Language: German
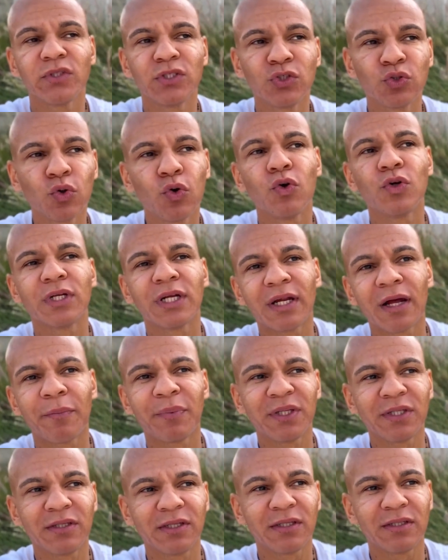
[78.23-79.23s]
So, und dann
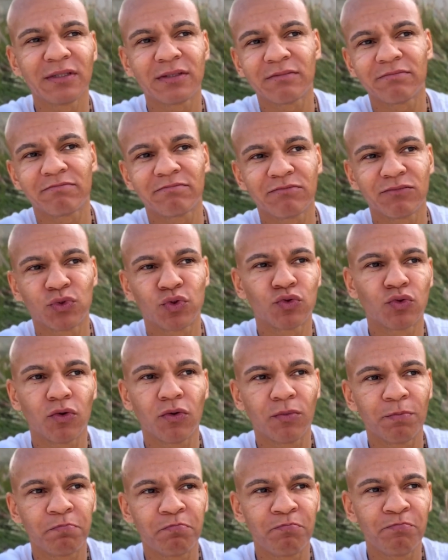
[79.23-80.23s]
habe ich nicht
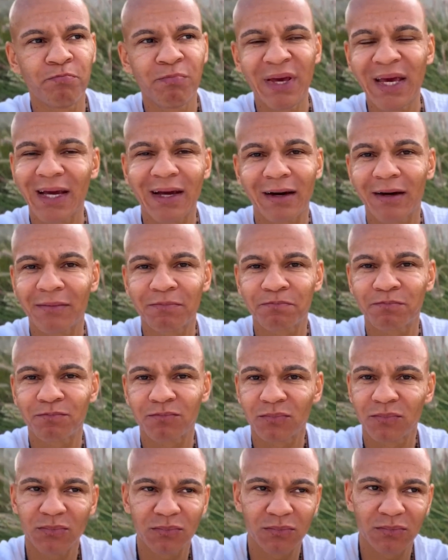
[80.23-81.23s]
so mega,
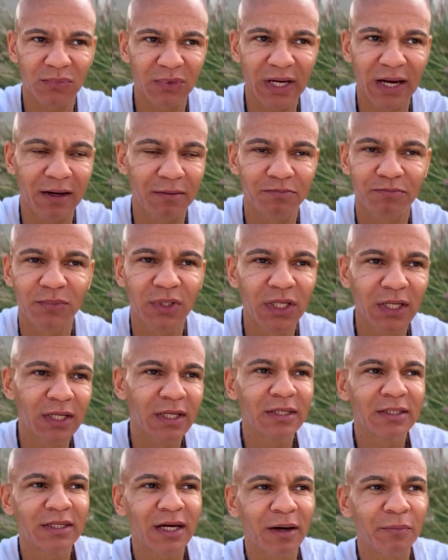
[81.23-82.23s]
ja,
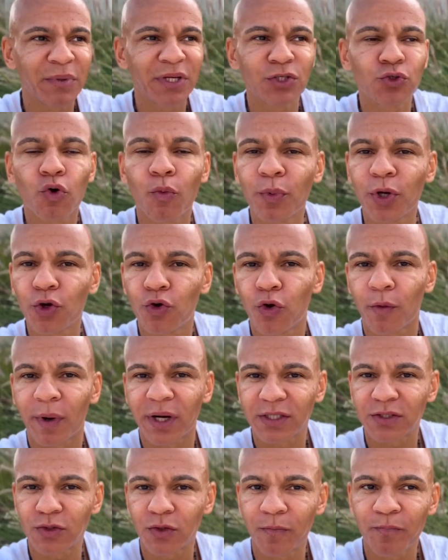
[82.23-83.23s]
da mich drum
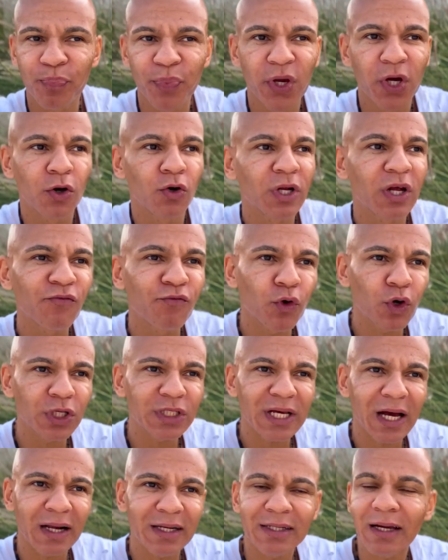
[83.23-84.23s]
gekümmert. So. Und dann wurde
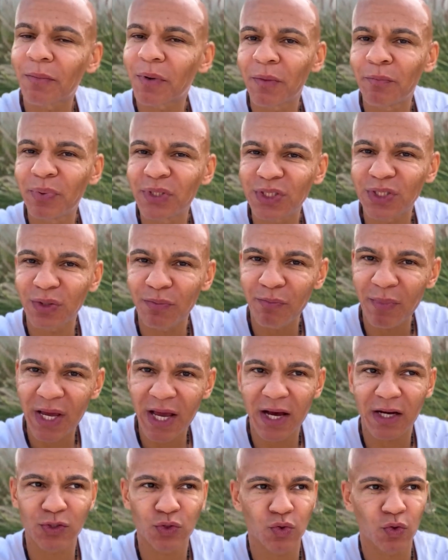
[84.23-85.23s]
es halt aber ein bisschen
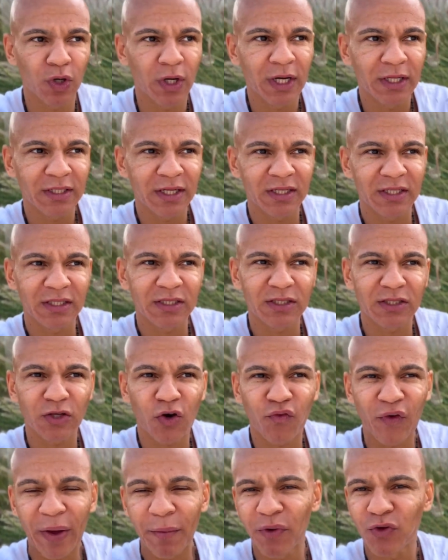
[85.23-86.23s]
mehr so. Dann ist es
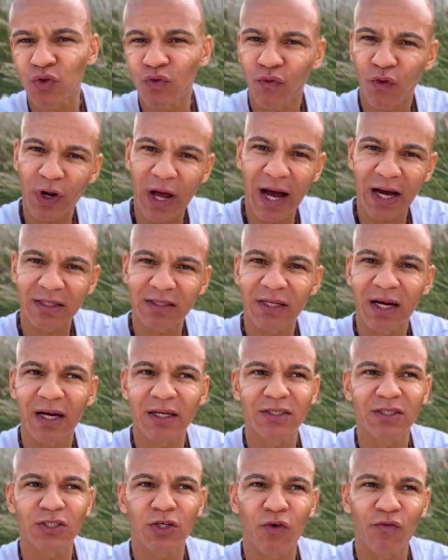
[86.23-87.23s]
auf einmal so von
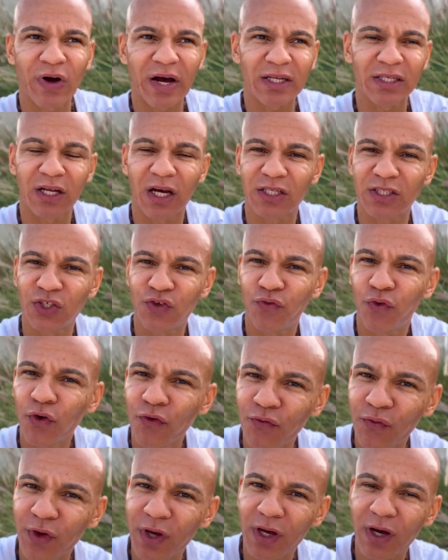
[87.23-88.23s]
88 auf
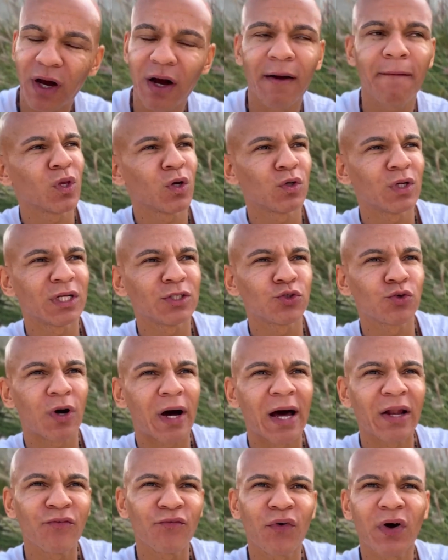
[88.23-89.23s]
88,5 gegangen. Und dann so
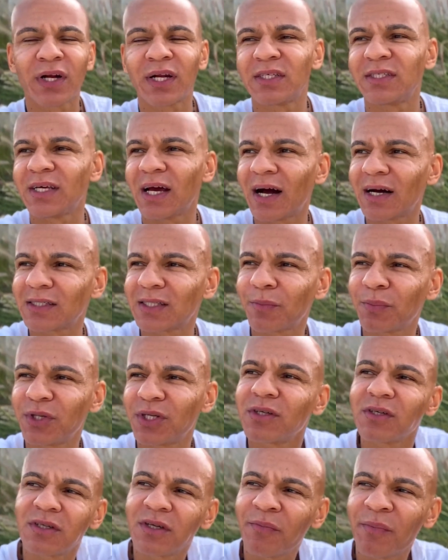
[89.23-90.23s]
Anfang des Jahres habe
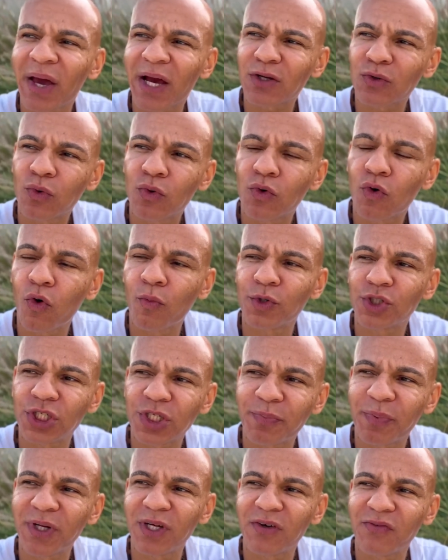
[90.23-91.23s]
ich gemerkt, oh komisch,
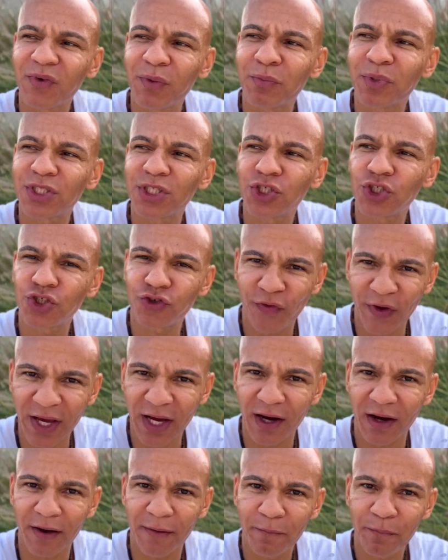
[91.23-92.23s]
ich bin irgendwie ein bisschen
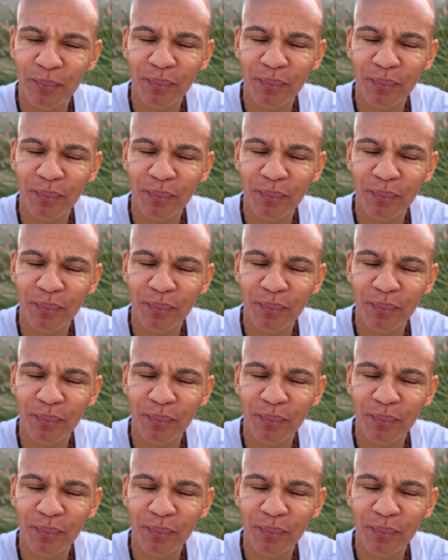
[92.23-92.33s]
schwerer.